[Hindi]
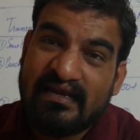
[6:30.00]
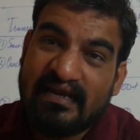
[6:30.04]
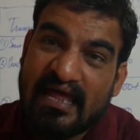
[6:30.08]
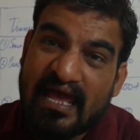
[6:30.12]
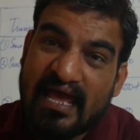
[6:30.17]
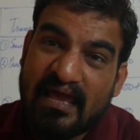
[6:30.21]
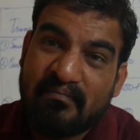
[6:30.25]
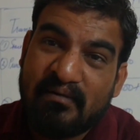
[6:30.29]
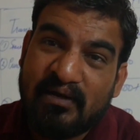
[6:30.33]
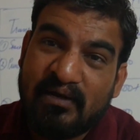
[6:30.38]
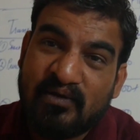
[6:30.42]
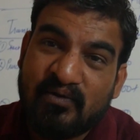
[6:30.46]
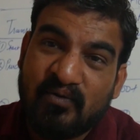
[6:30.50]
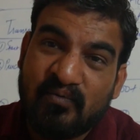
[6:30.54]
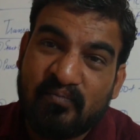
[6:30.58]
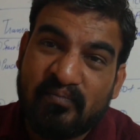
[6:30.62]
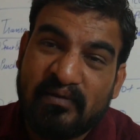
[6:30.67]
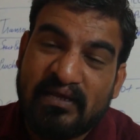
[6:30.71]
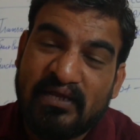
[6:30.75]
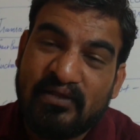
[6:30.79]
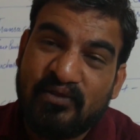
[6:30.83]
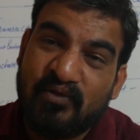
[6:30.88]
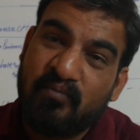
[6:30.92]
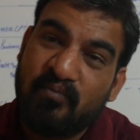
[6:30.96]
लाइबल टू
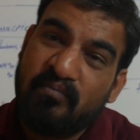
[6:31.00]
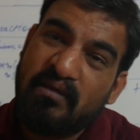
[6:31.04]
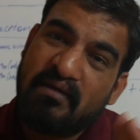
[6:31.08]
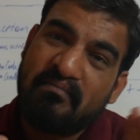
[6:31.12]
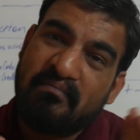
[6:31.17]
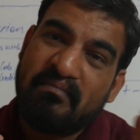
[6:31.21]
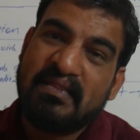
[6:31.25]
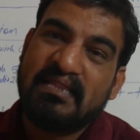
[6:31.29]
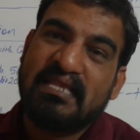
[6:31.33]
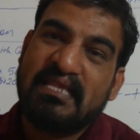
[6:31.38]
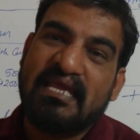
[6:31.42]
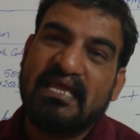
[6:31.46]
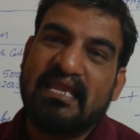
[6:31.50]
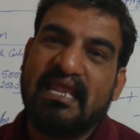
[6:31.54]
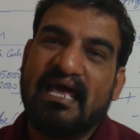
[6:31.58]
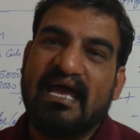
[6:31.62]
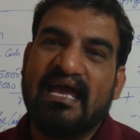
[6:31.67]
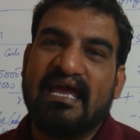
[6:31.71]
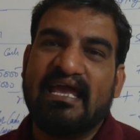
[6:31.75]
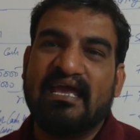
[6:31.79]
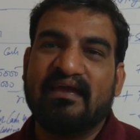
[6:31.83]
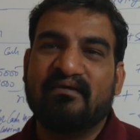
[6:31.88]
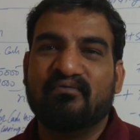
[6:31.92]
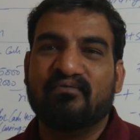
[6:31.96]
पे जो भी हमें देना
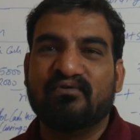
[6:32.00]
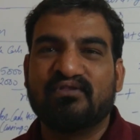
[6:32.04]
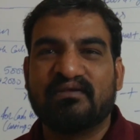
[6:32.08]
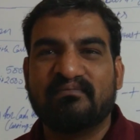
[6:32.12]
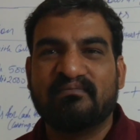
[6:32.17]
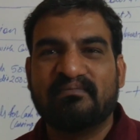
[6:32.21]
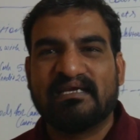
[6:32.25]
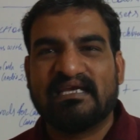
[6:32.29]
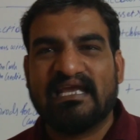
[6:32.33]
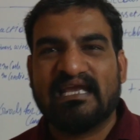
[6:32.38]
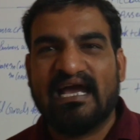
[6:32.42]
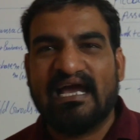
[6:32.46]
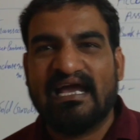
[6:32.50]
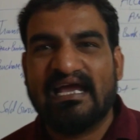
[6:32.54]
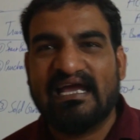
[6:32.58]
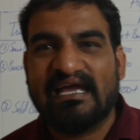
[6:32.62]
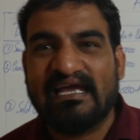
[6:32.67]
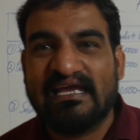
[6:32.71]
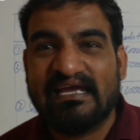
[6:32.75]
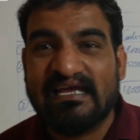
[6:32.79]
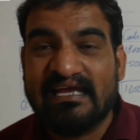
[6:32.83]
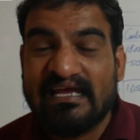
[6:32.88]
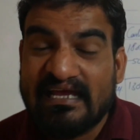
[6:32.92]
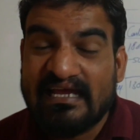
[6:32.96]
है वो सब क्या
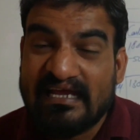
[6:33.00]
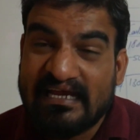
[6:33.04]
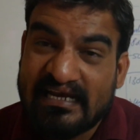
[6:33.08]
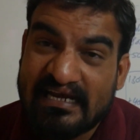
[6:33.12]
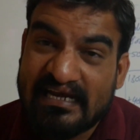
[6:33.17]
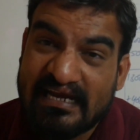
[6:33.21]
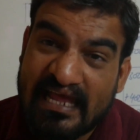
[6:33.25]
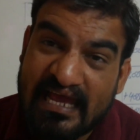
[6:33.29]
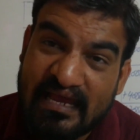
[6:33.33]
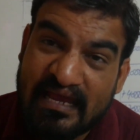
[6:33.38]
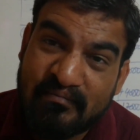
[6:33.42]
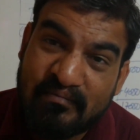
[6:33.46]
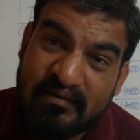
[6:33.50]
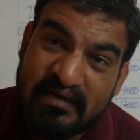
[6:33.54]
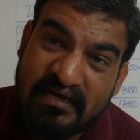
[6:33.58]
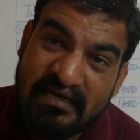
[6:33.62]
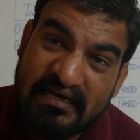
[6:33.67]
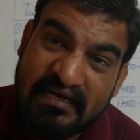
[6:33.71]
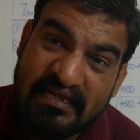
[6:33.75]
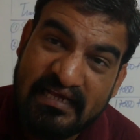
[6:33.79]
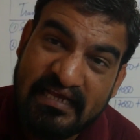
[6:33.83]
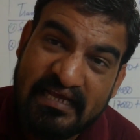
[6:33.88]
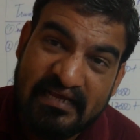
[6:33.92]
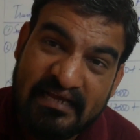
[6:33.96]
है
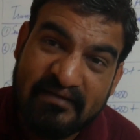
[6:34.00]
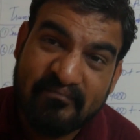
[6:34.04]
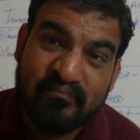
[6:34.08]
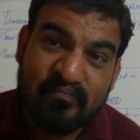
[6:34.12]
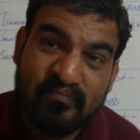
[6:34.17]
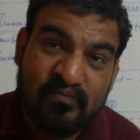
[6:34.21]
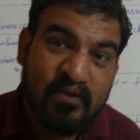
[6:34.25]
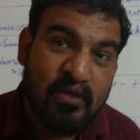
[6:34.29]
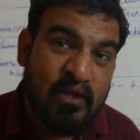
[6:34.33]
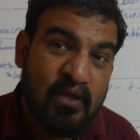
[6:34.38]
लाइबिलिटी है